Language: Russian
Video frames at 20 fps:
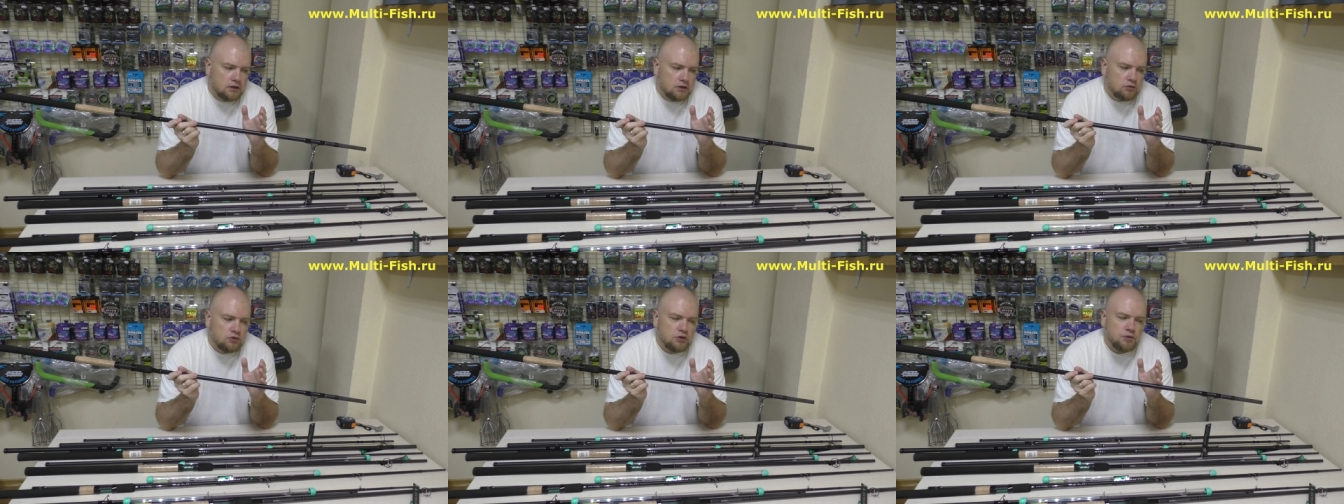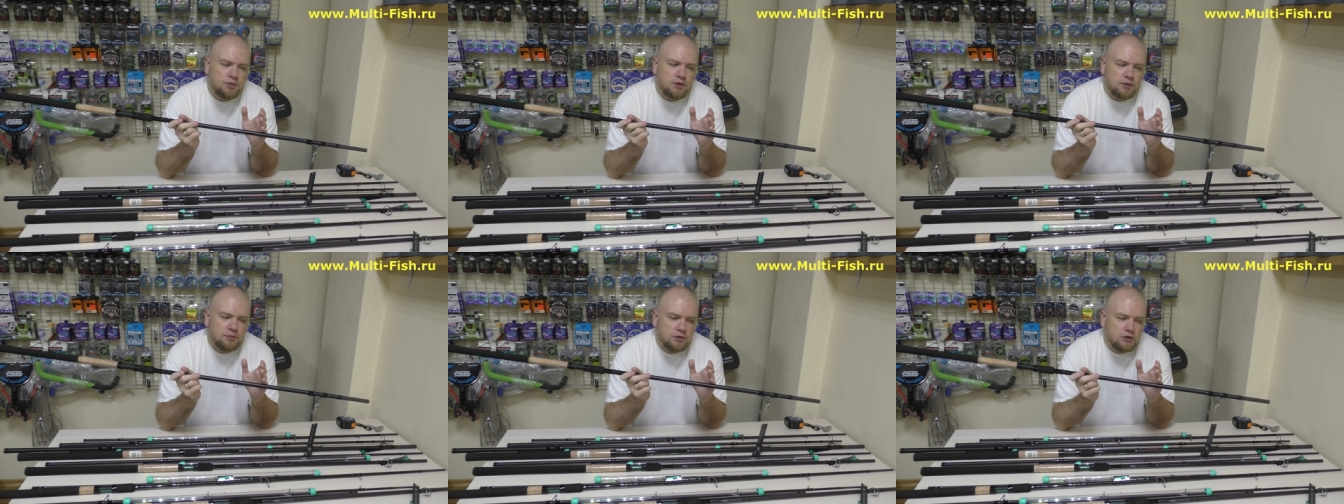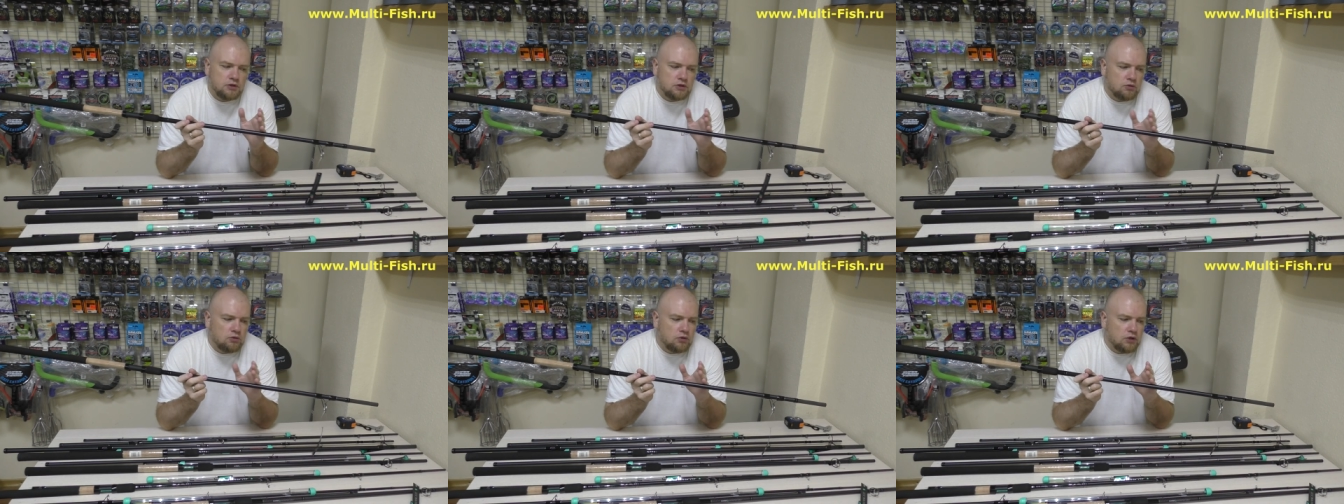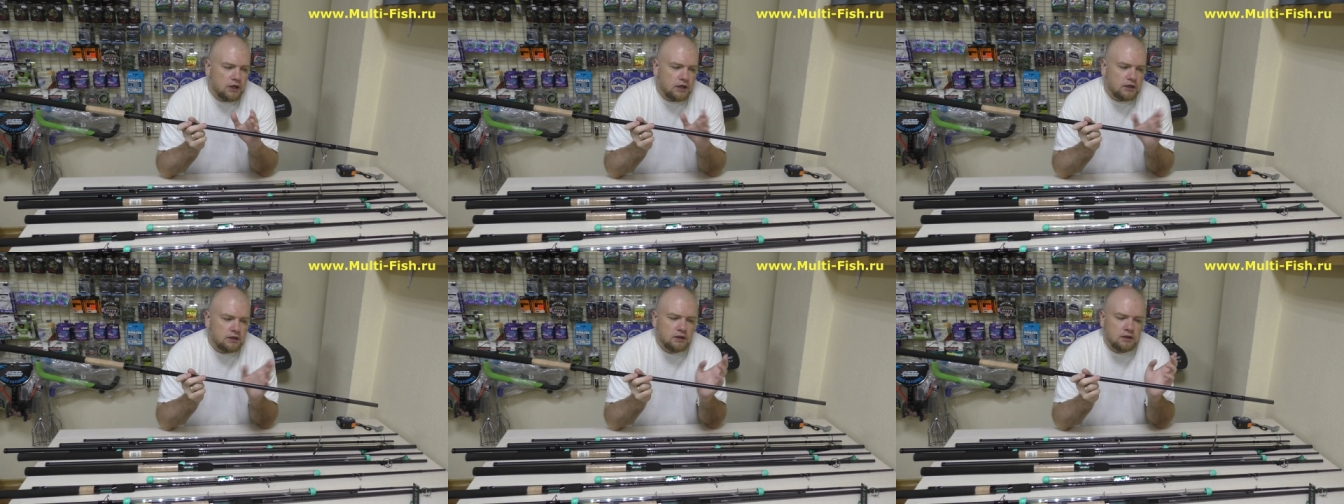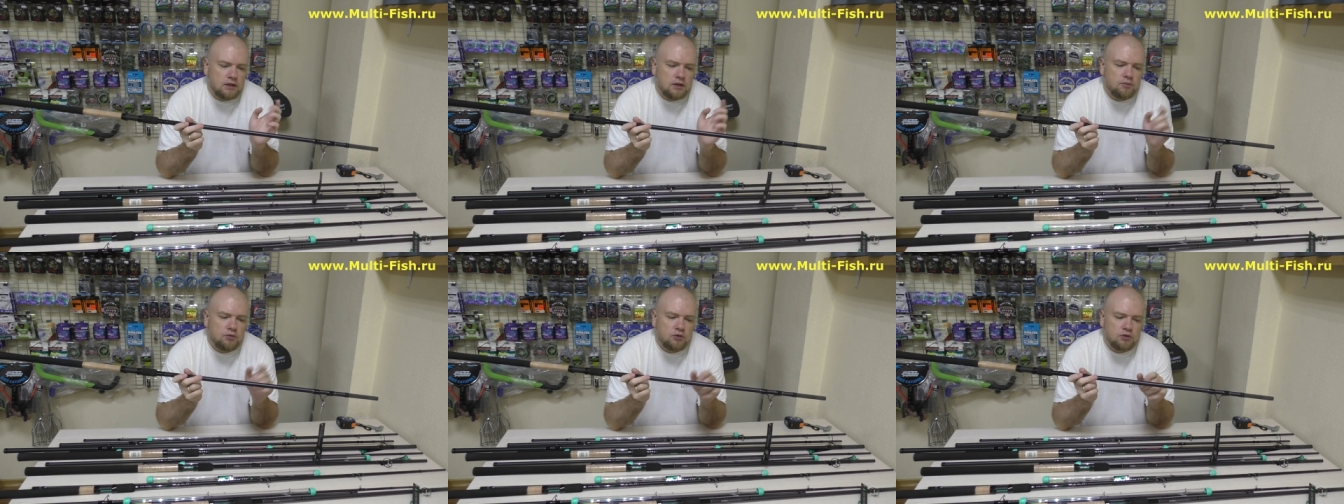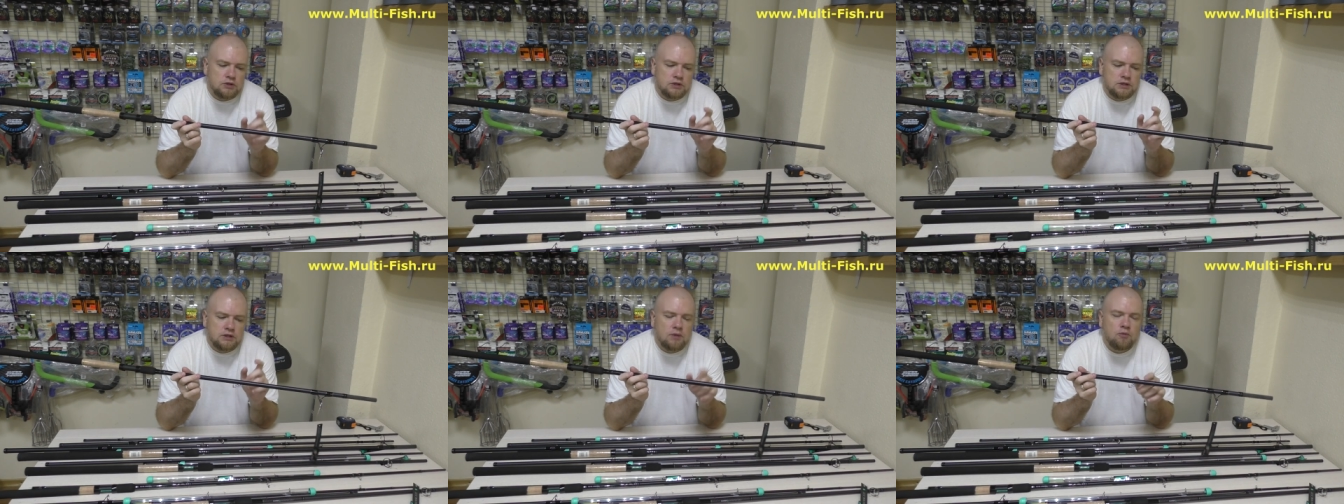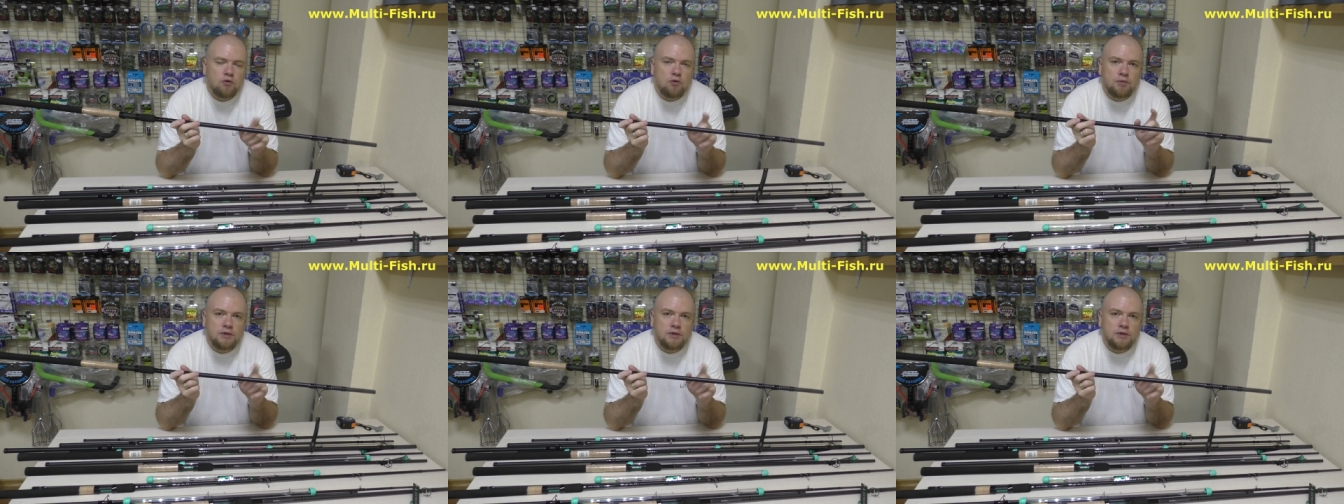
ну не перпендикулярно, там просто само